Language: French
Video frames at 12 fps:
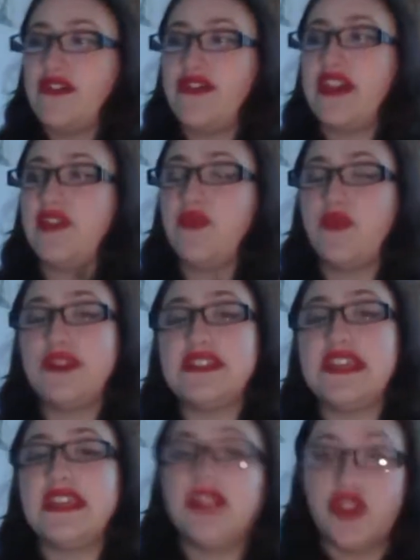Fred
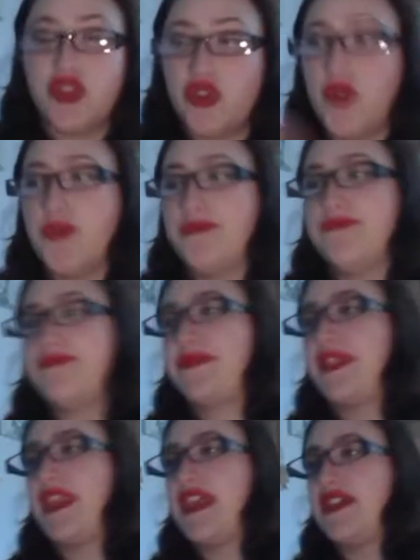Weasley II,
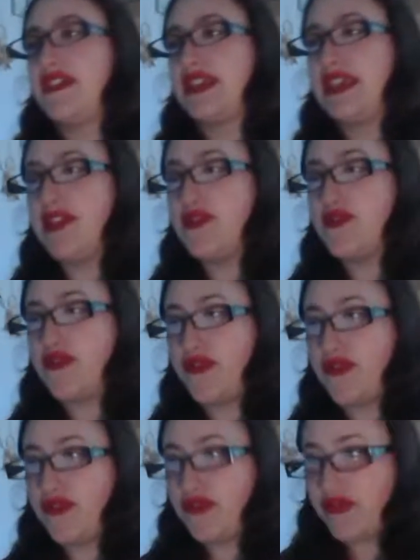qui est le
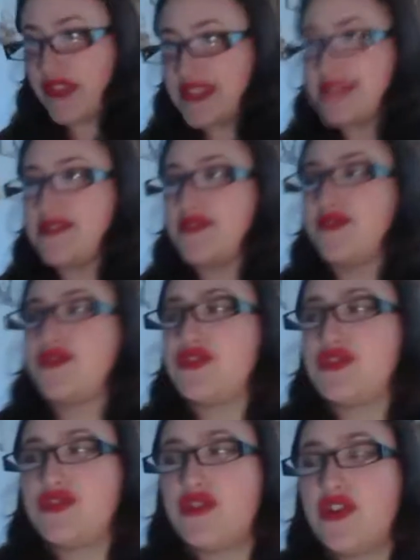fils de
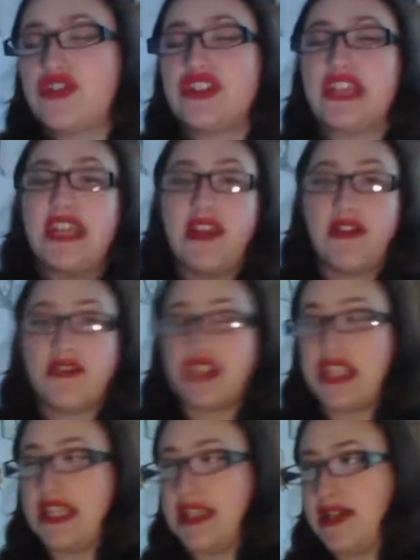George et
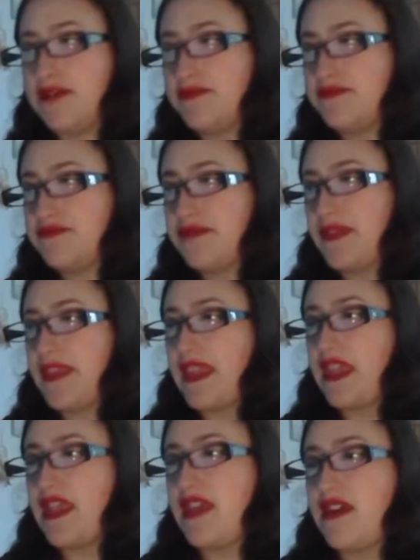Angelina.
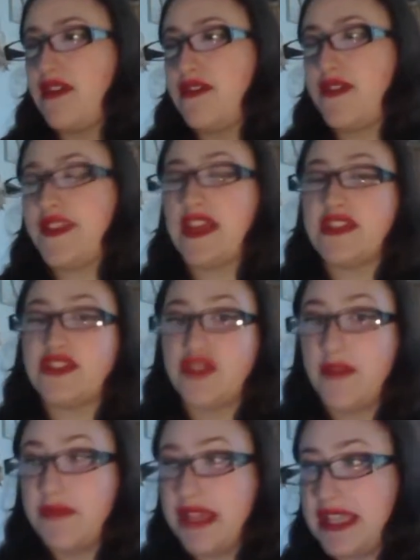Euh, c'est un
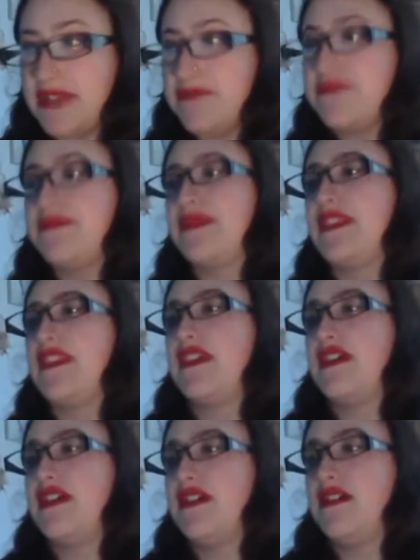sang mêlé.
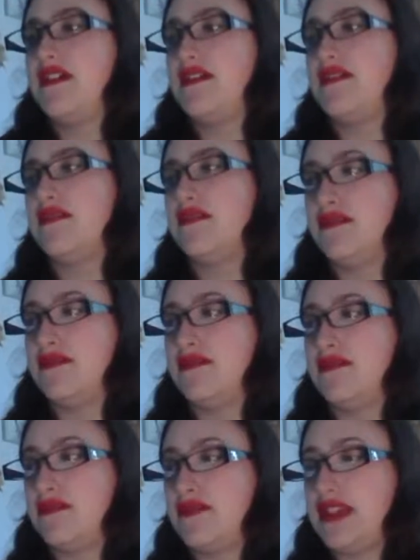
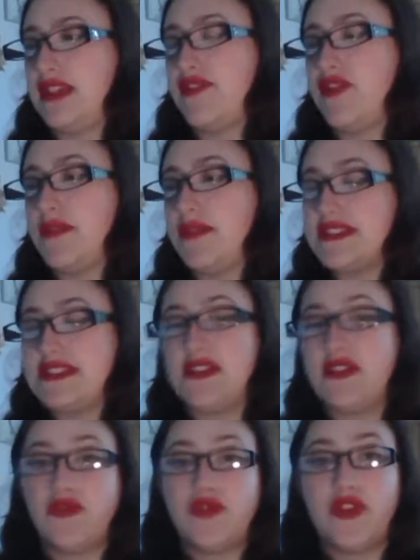Euh, il se nomme
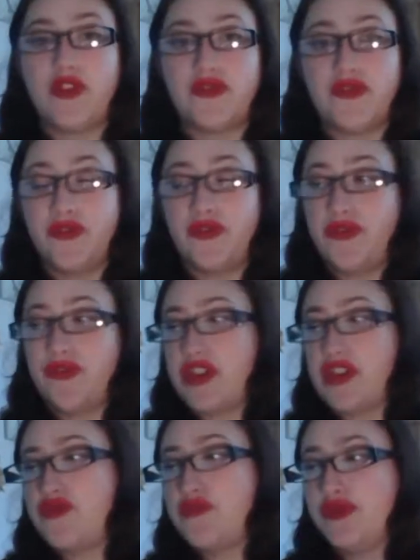ainsi en l'honneur du
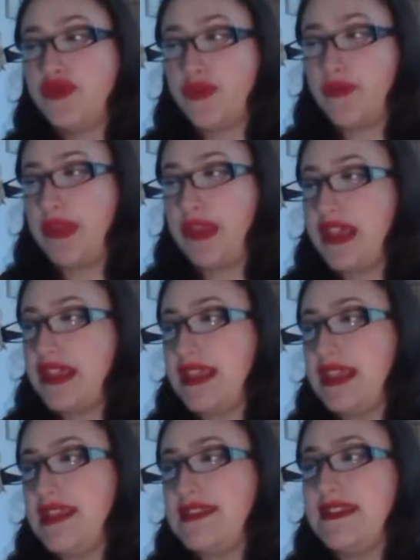frère jumeau de son père,
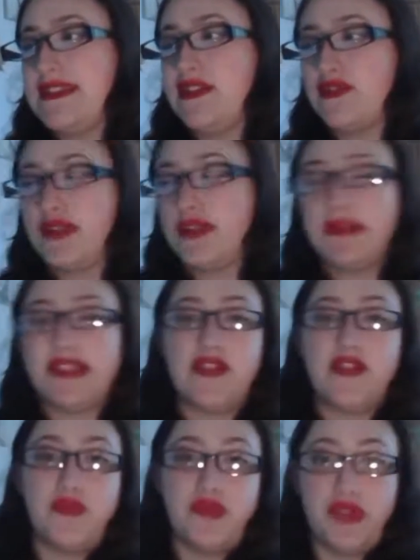qui est décédé lors de la
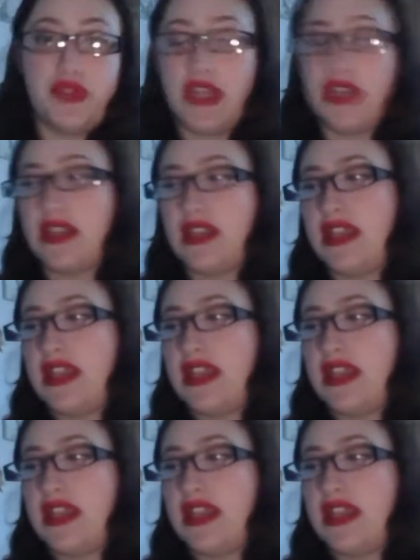bataille de Poudlard.